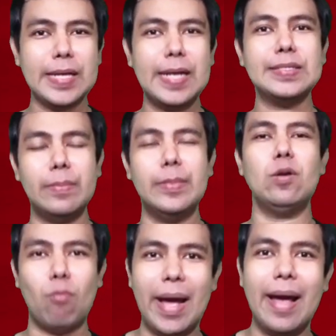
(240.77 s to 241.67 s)
สร้างสารรค์มั
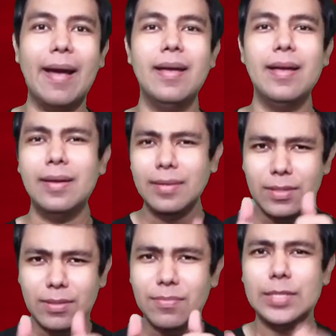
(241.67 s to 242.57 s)
นออกมา
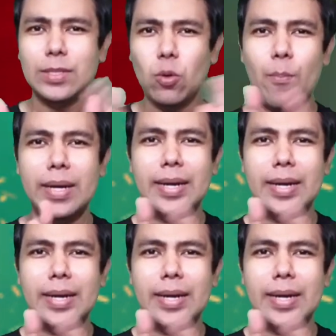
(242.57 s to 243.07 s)
ตบมือ